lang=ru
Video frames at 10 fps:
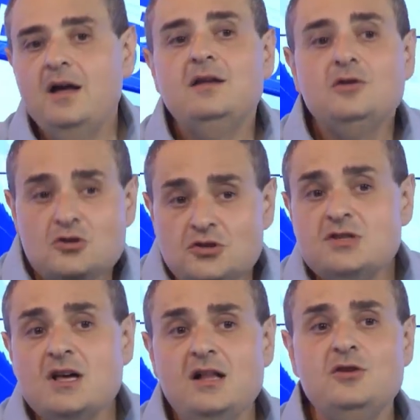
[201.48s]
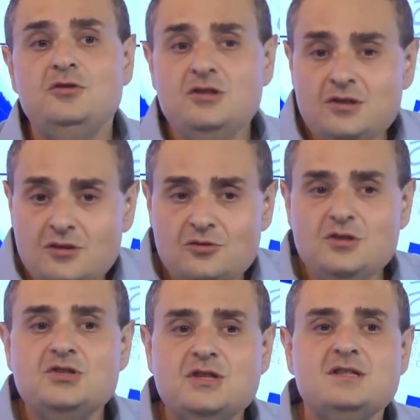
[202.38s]
То, что сказал
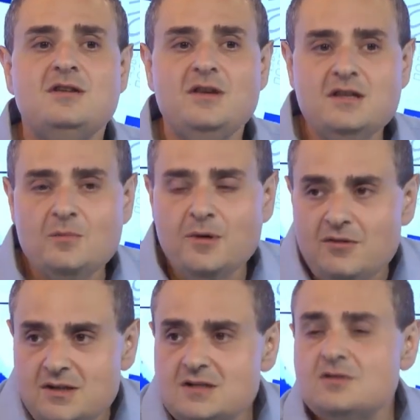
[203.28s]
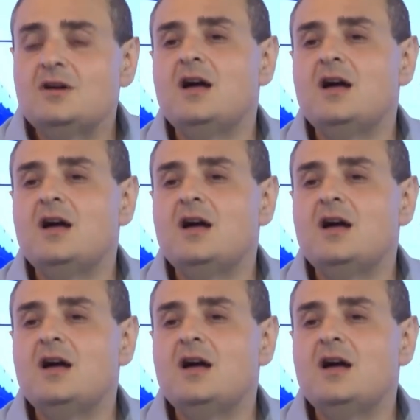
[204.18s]
юридический советник правительства,